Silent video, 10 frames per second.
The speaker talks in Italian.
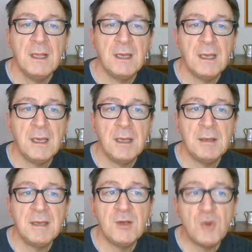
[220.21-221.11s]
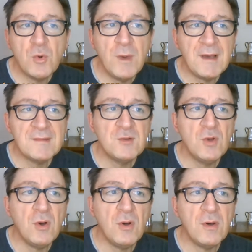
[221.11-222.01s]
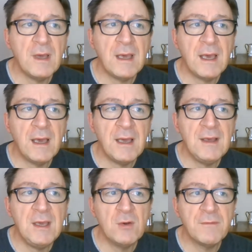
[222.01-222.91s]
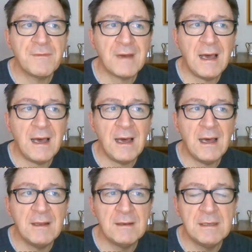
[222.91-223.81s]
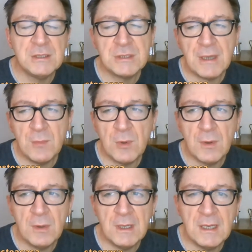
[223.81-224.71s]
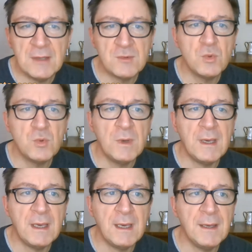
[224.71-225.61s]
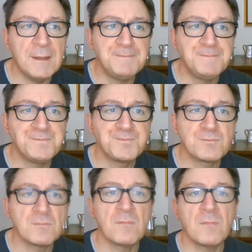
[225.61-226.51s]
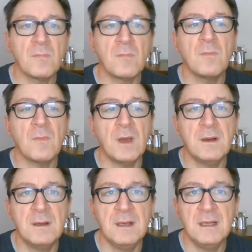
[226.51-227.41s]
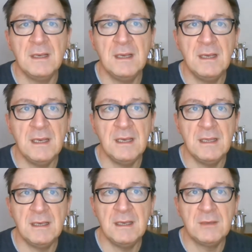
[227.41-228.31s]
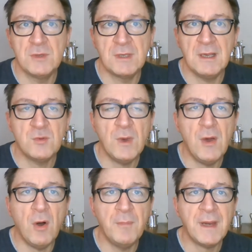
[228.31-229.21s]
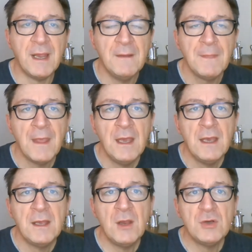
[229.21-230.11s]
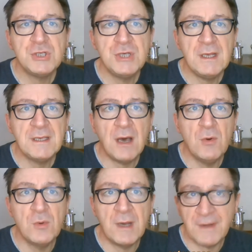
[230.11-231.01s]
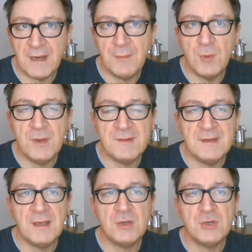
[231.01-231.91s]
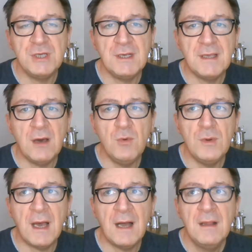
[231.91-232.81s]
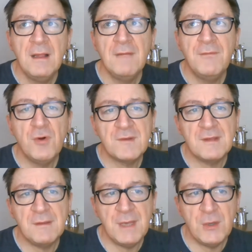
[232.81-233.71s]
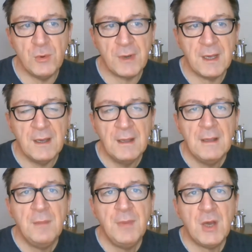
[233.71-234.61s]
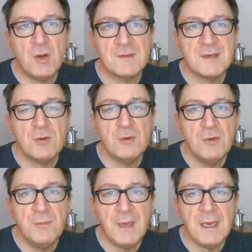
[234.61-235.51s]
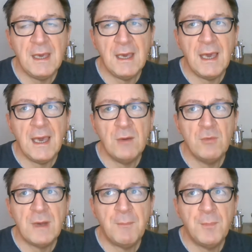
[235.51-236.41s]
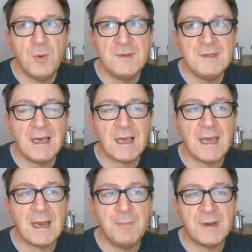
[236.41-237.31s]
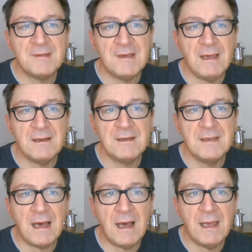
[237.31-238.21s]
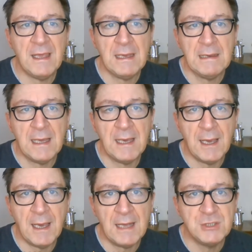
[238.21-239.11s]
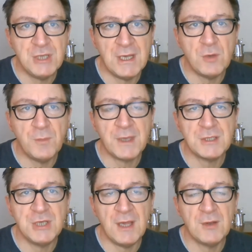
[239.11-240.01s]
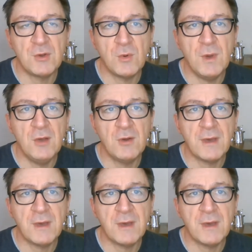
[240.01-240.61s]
Eh, detto questo, eh, io fra diciamo, le sue, mh, mm, le, le, le, tutte le sue opere, ne ho scelta una fra le poesie, ne ho scelta una forse minore, però secondo me è una poesia che rappresenta in, eh, al 100% quello